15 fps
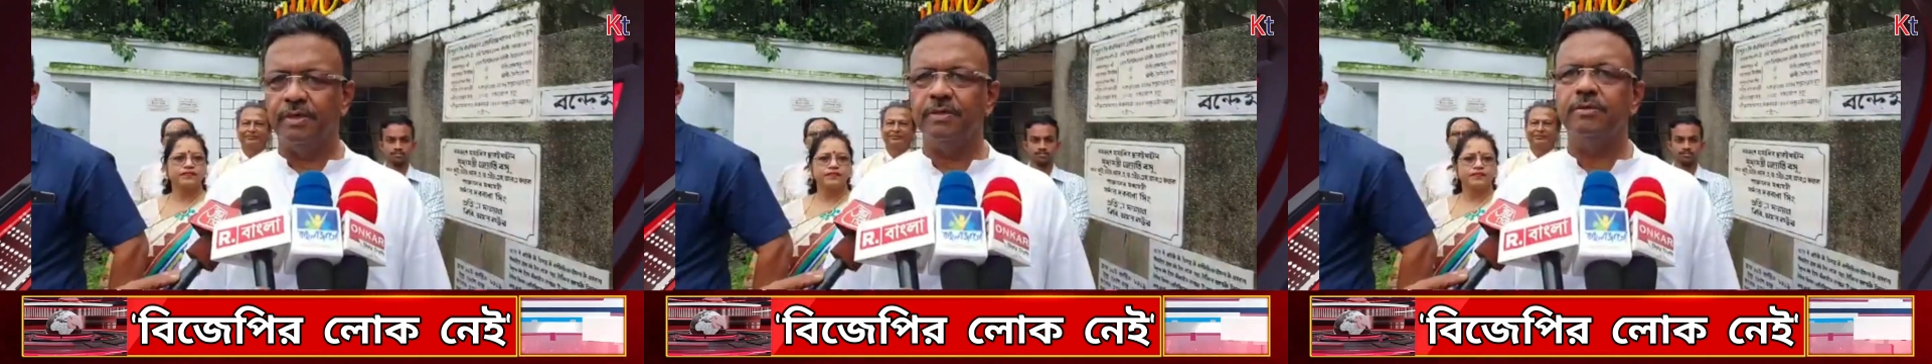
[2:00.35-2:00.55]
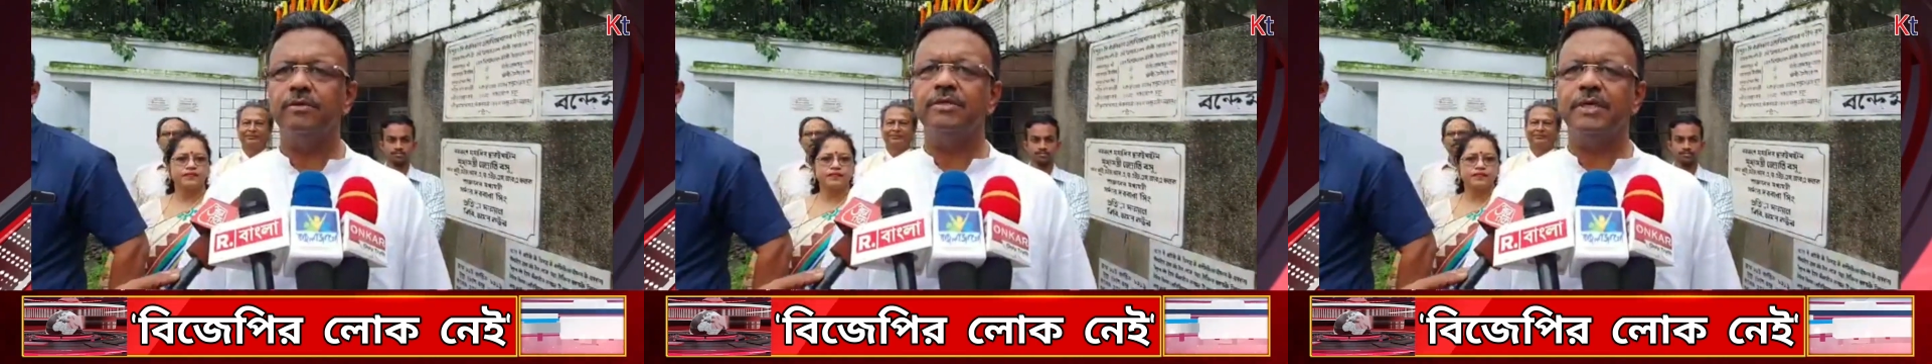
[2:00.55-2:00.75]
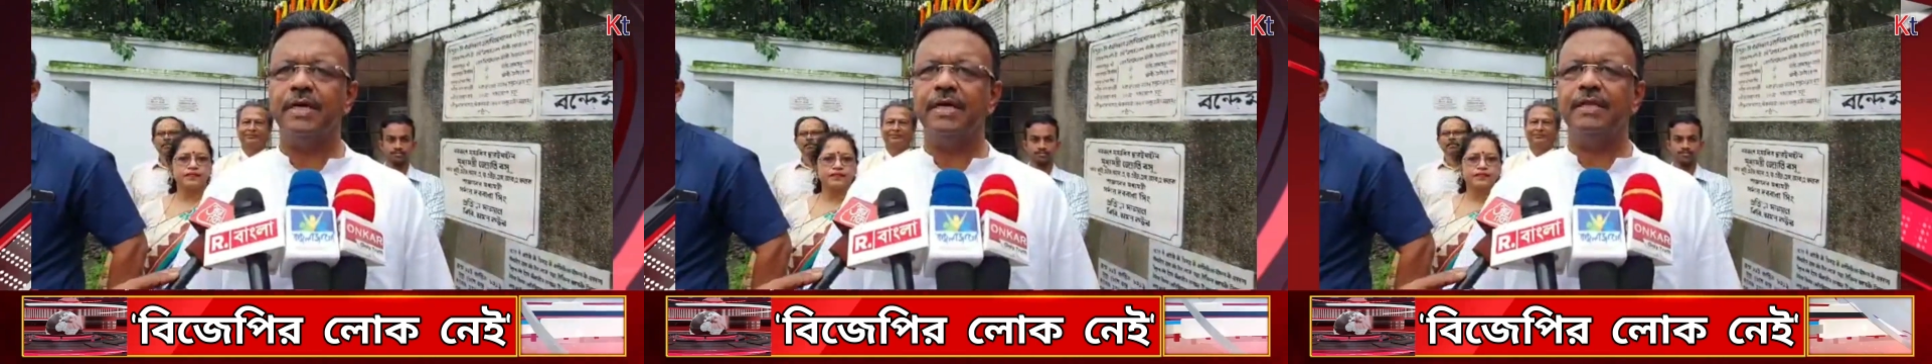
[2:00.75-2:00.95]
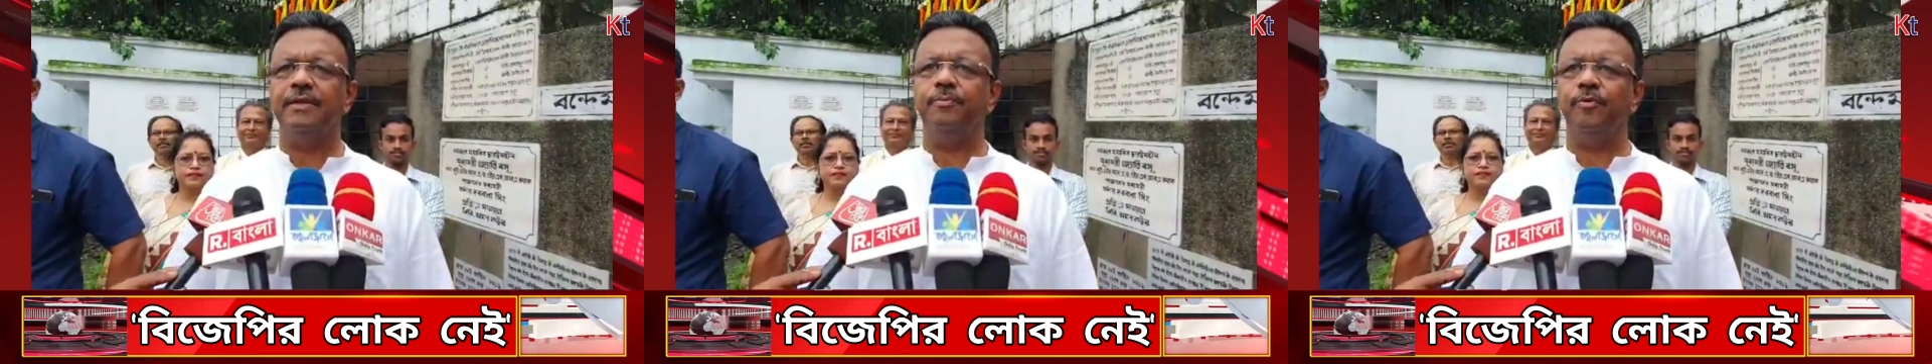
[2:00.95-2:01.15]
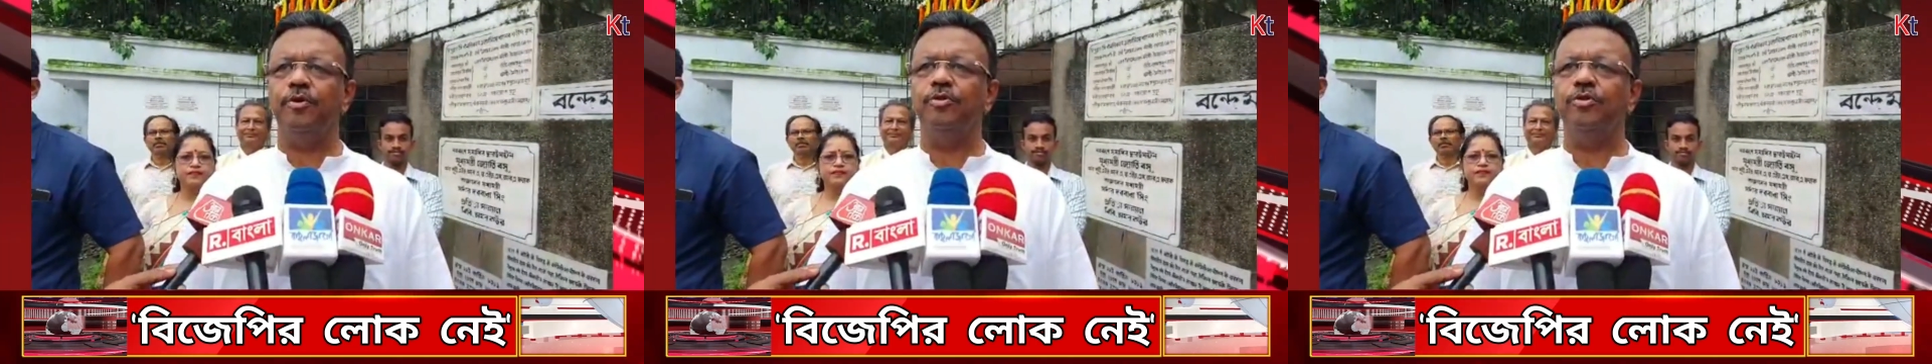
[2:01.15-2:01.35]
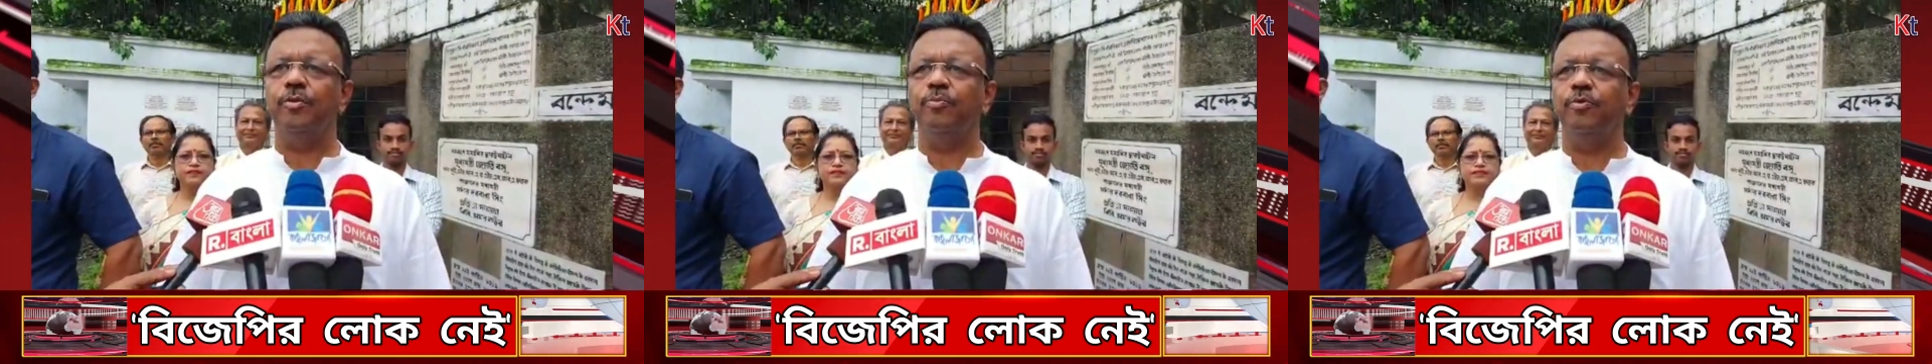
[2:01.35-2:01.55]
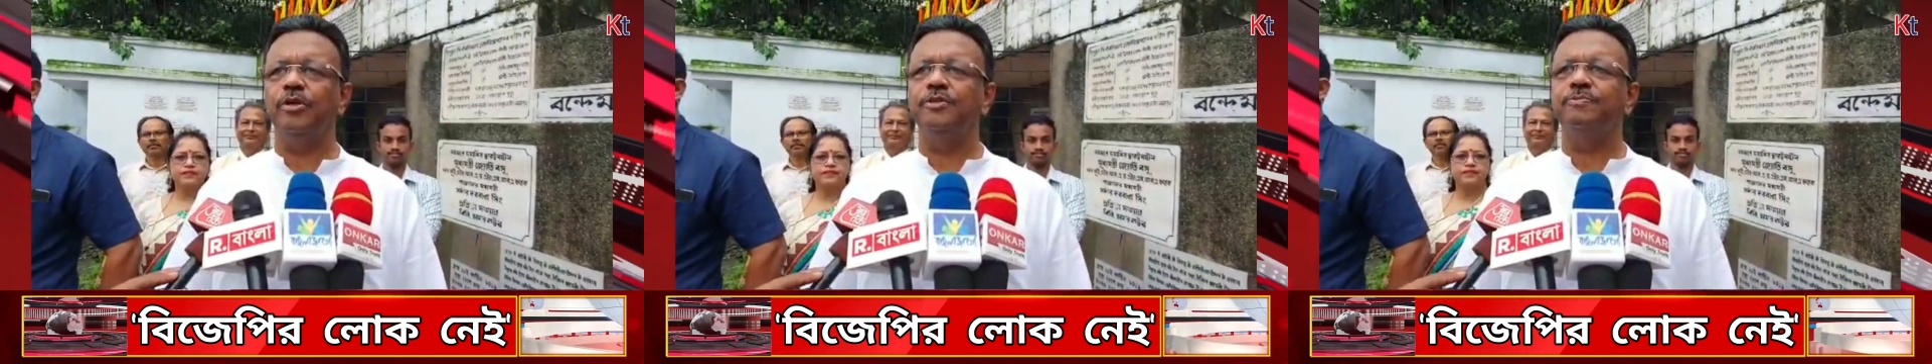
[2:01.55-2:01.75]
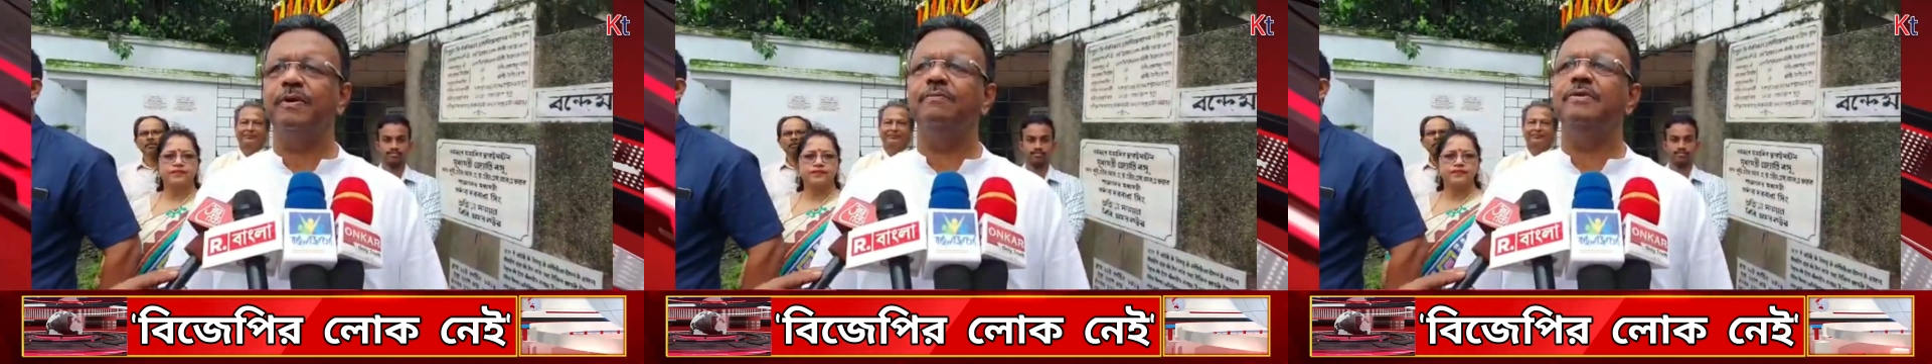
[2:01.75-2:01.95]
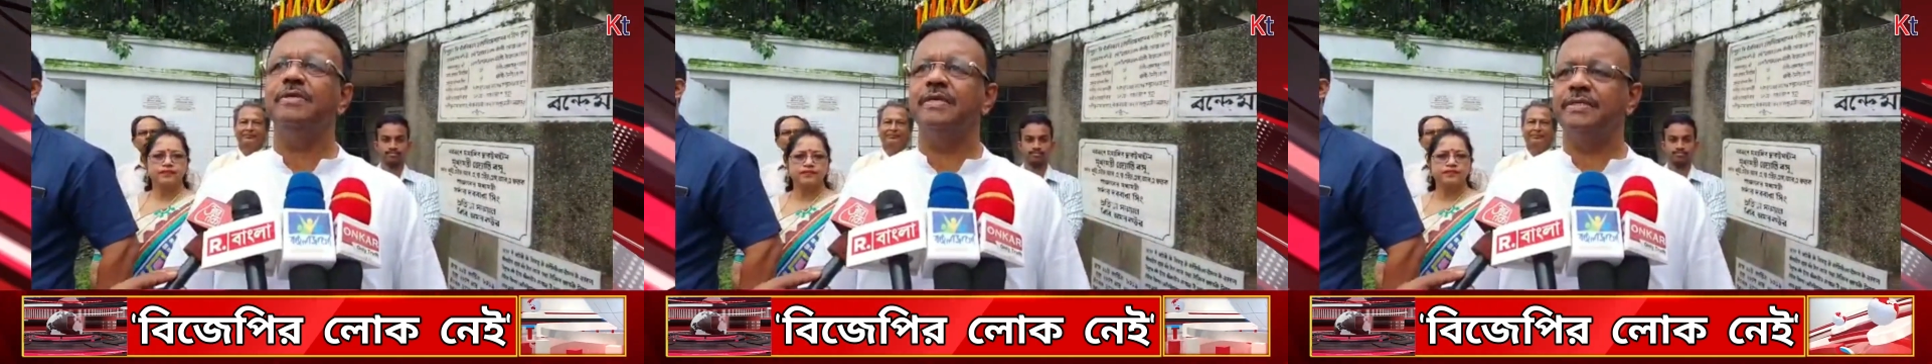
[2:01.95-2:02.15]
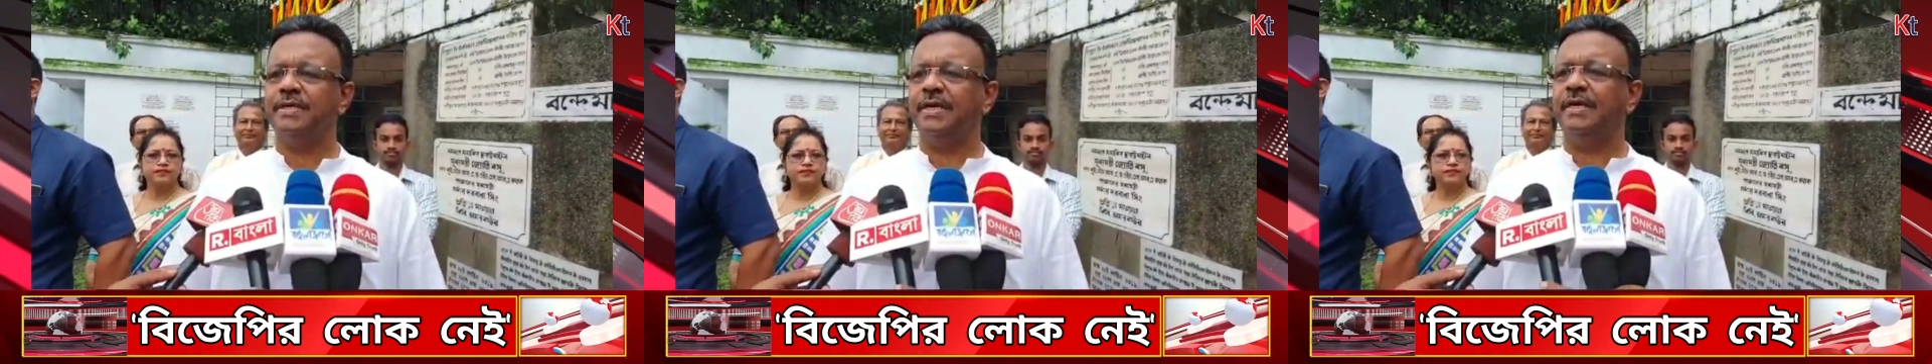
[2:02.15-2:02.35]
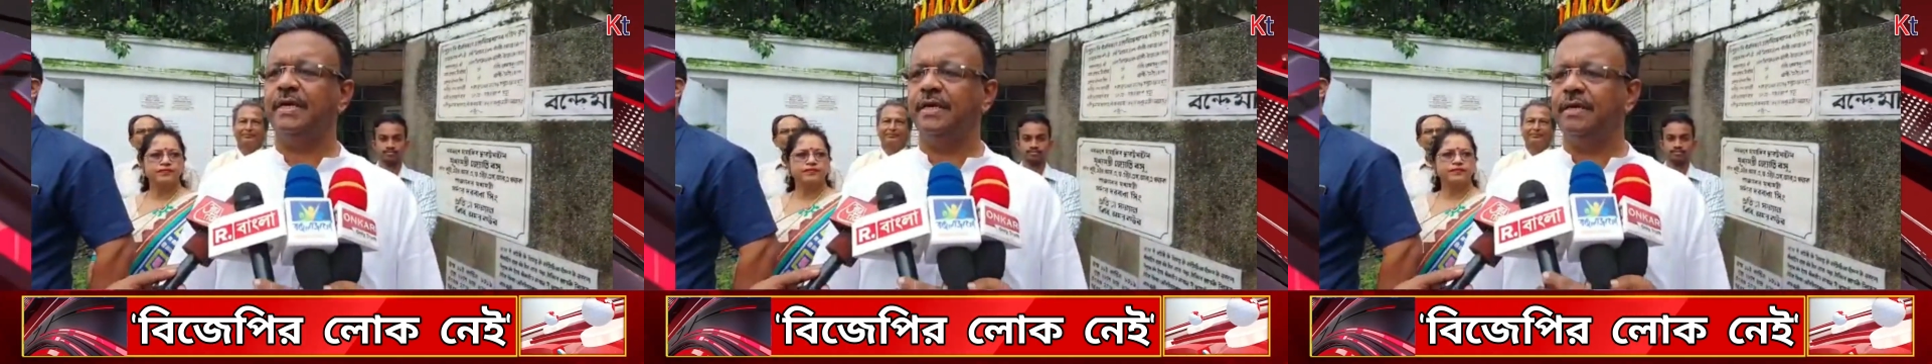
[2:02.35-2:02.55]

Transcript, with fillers: তো যেখান পর্যন্ত পুলিশ পারমিশন সেখানে